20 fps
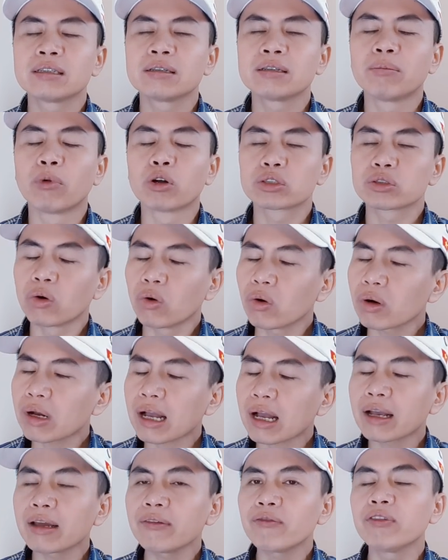một số
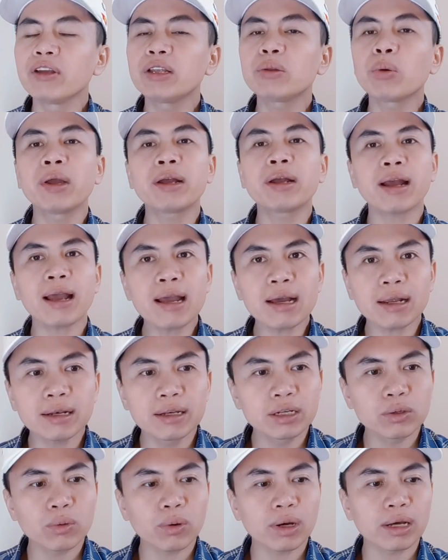các cái phí thuế khác
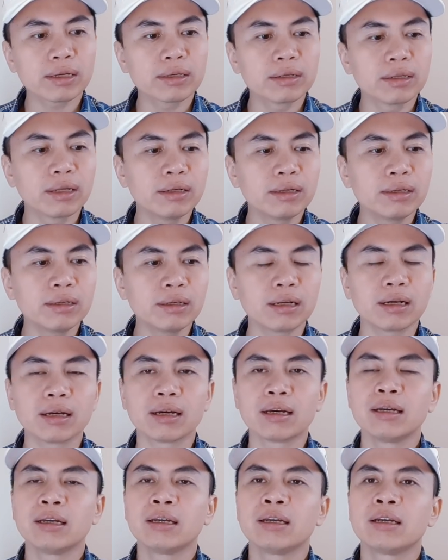liên quan đến
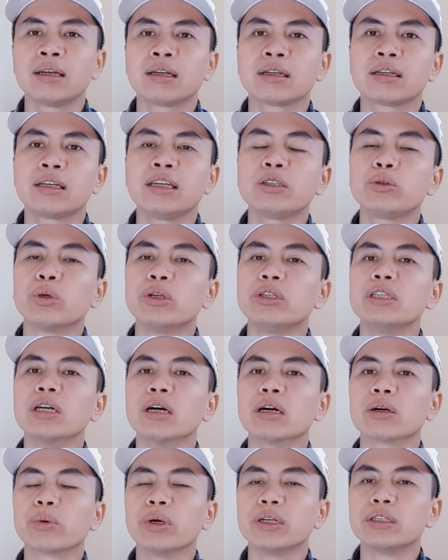à, khi chuyển
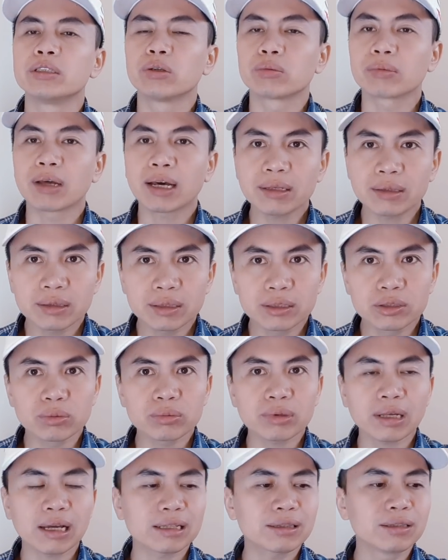nhượng quyền sử dụng đất thì
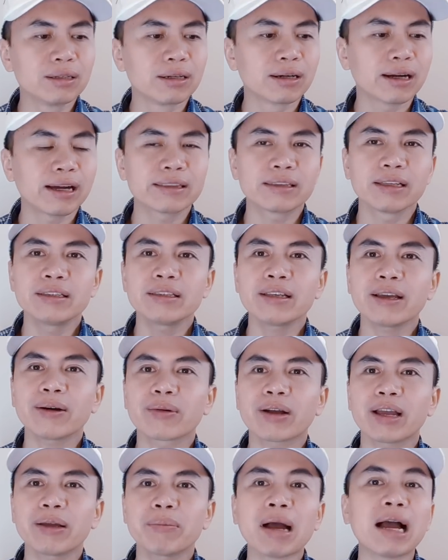chúng ta thường hay tính theo
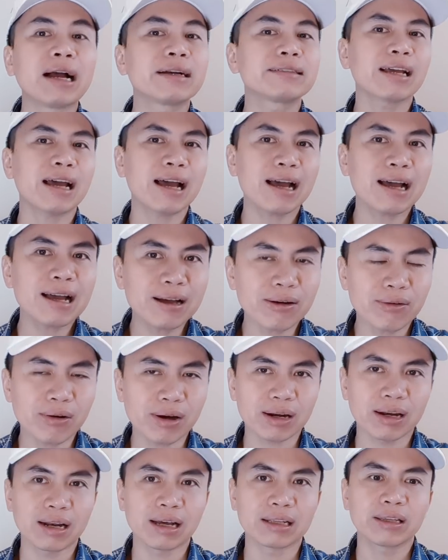cái bảng giá
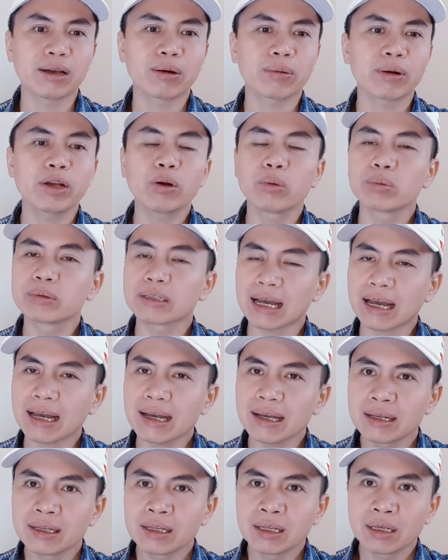hoặc là theo cái khung giá
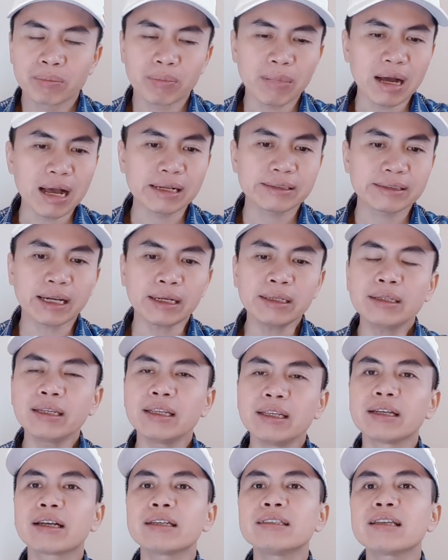mà tránh
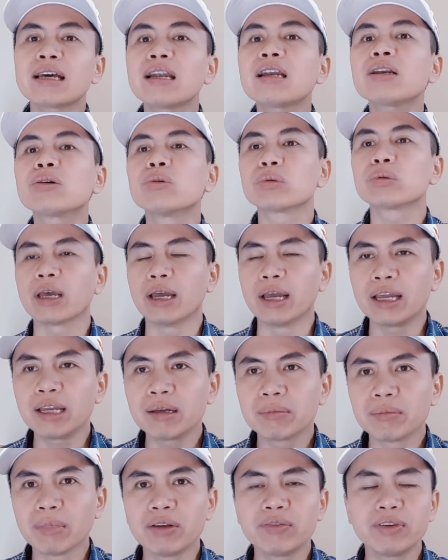đi cái giá đất cụ
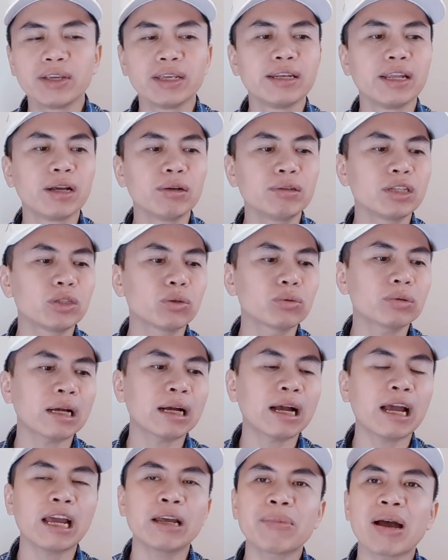thể bởi vì nếu như chúng ta
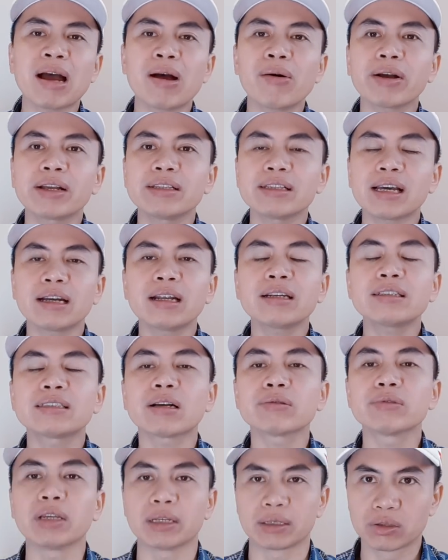khai báo cái giá đất
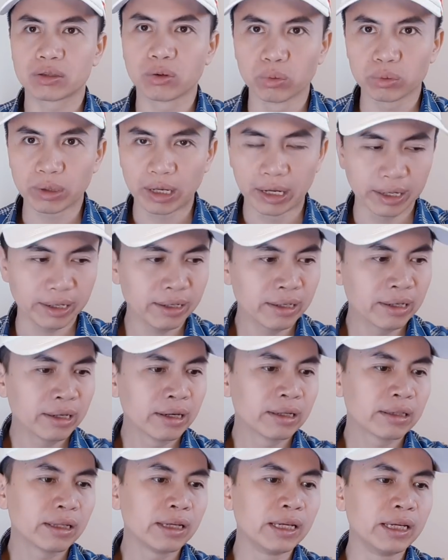giao dịch cụ thể
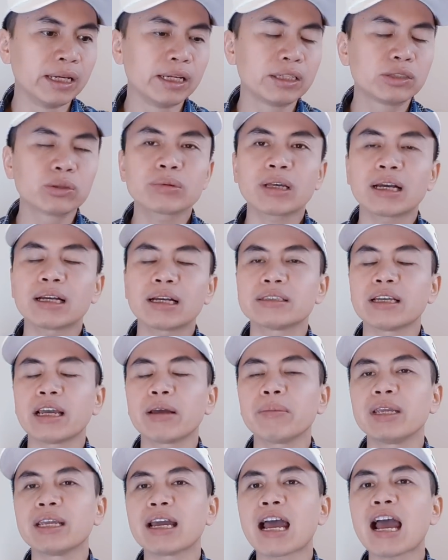thì chúng ta
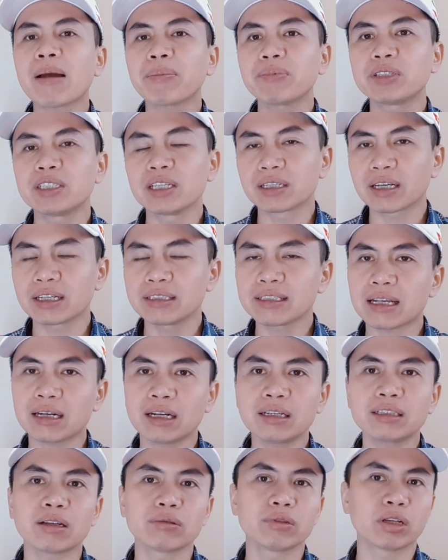sẽ bị áp trên cái giá
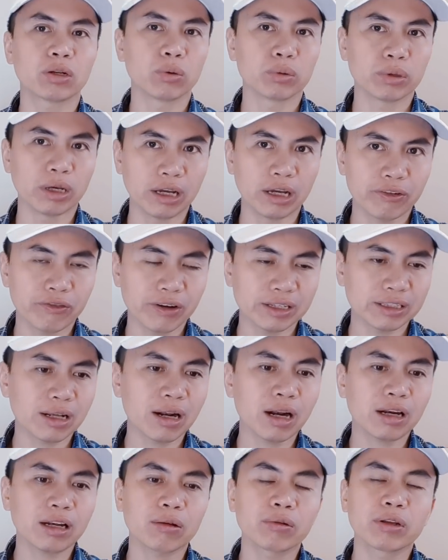đất giao dịch cụ thể và giá
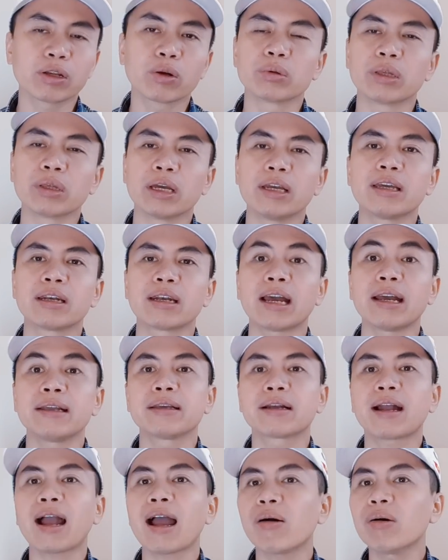đất giao dịch cụ thể hiện nay
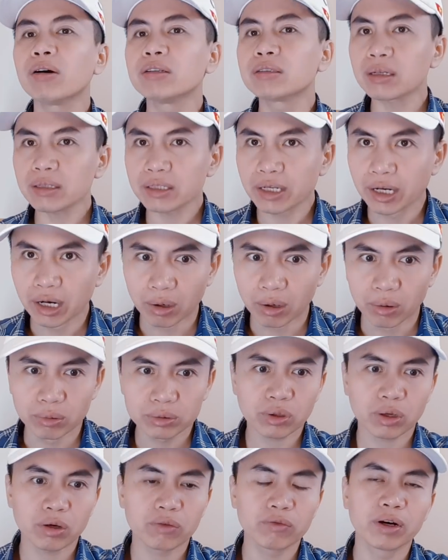thì cao hơn rất nhiều
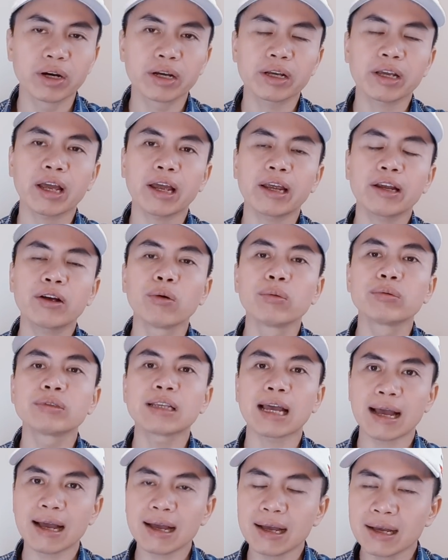so với cái khung
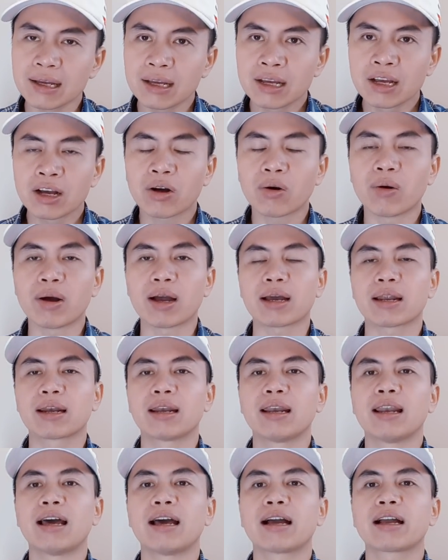giá hoặc
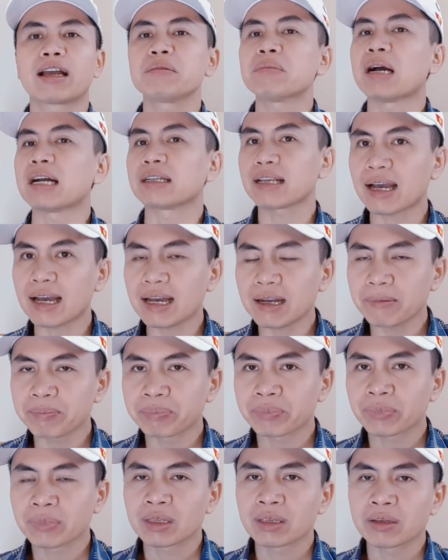là cái bảng giá
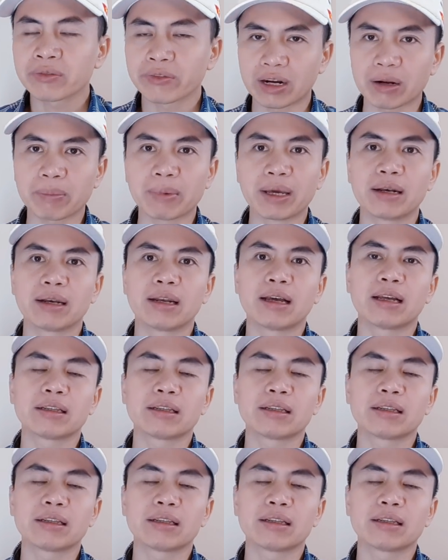và đặc biệt là